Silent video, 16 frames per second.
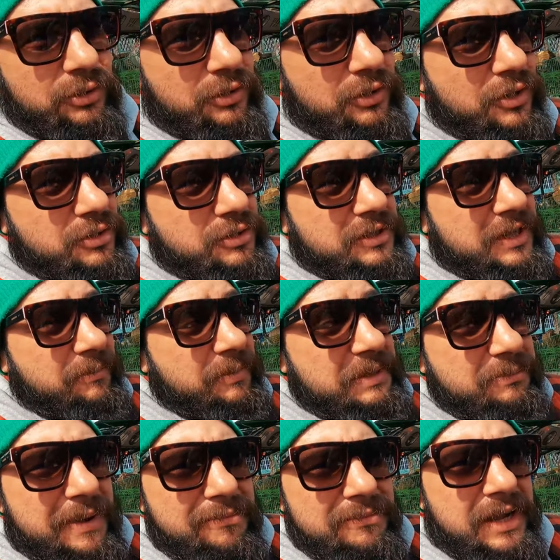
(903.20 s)
Roller coaster'a
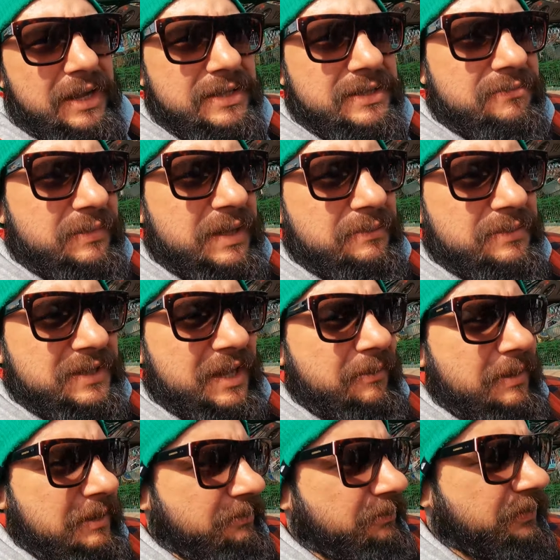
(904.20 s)
binmem lazım. Yani
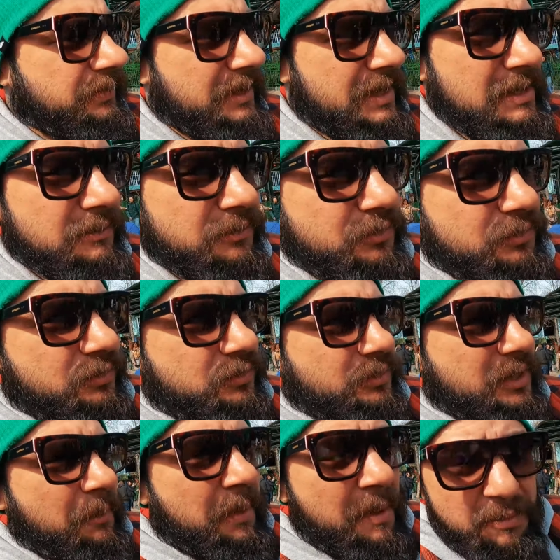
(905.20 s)
sabah
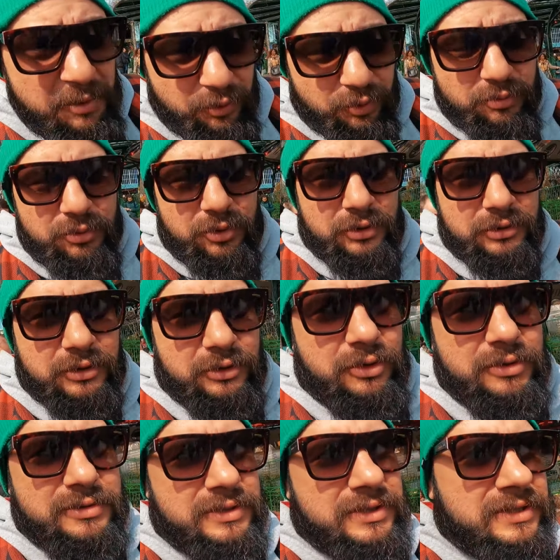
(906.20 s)
yapabiliyorum roller
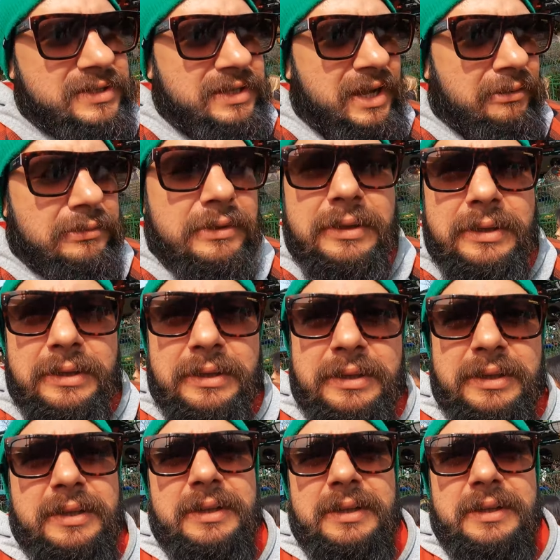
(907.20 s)

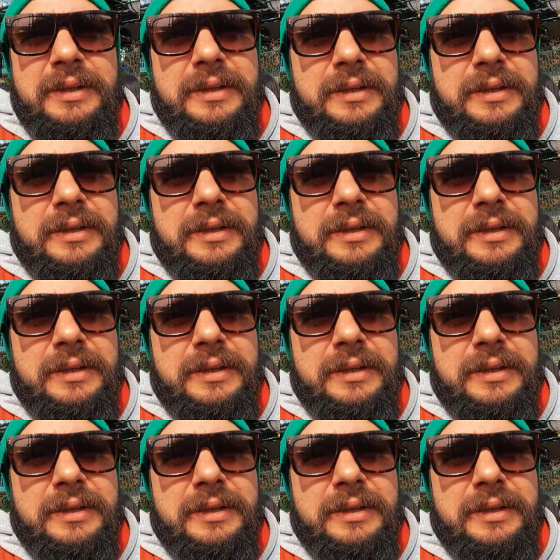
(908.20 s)
coaster.